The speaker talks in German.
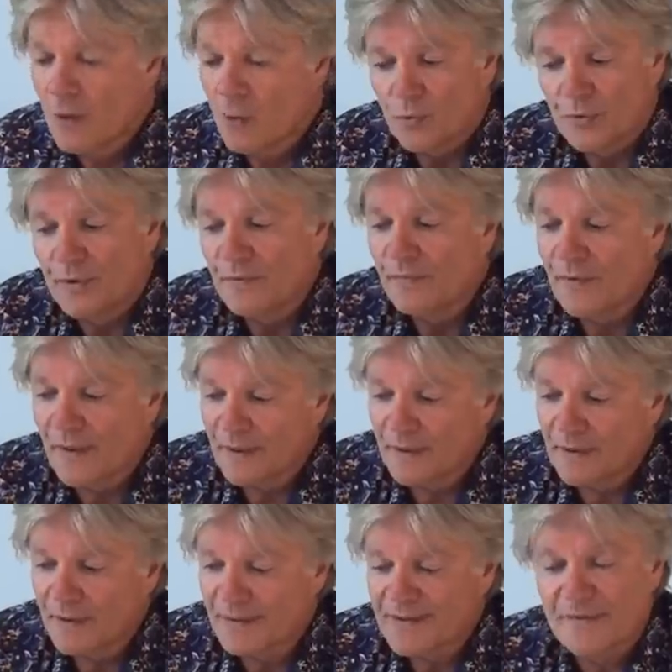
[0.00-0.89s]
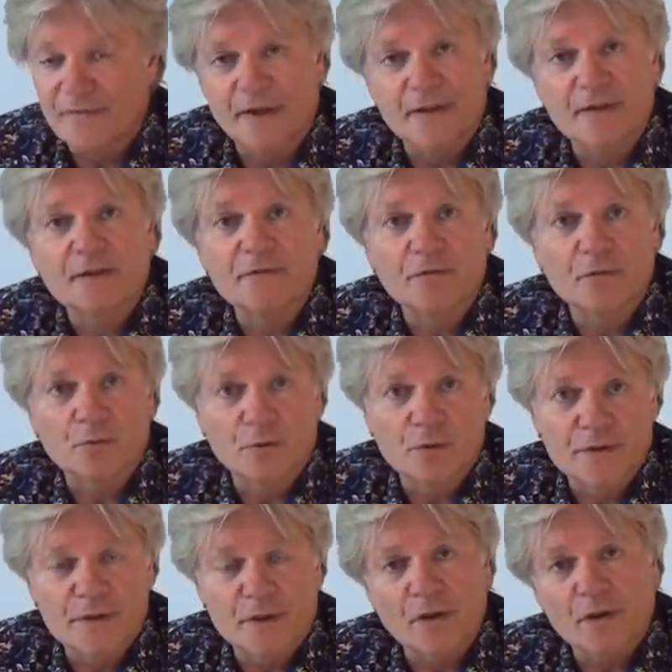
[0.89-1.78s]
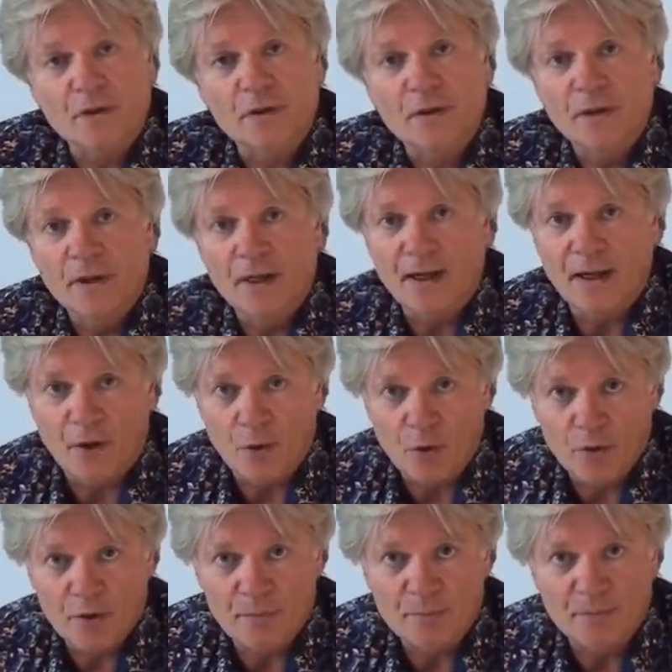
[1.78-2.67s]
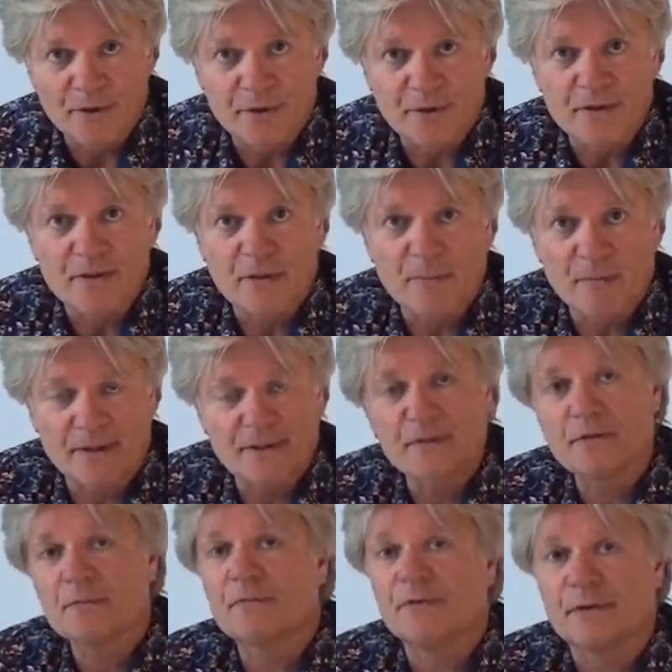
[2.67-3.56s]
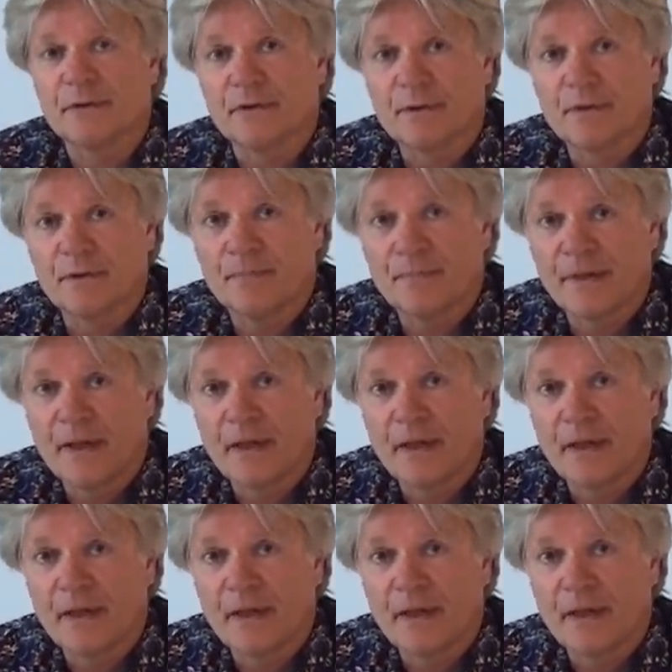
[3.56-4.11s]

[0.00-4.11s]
Und die werden jetzt weiter verursacht, auch mit dieser Maskenpflicht.